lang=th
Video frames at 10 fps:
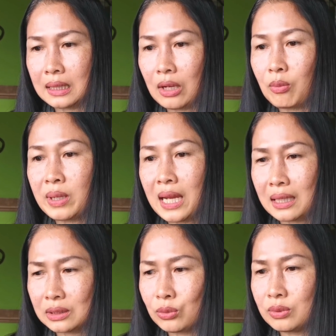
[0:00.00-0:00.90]
เราไม่อยา
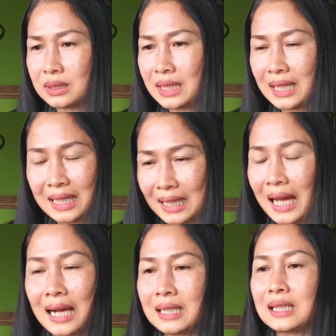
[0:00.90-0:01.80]
กสูญเสียอีก
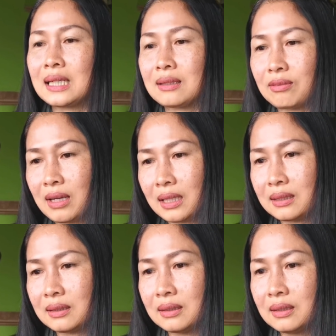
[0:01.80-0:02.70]
ครั้งนึงอะวา
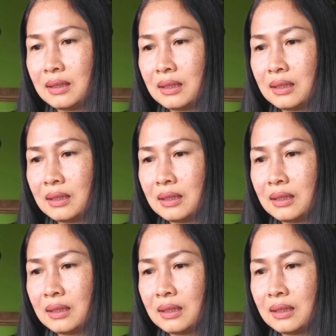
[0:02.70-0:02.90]
งั้นเถอะ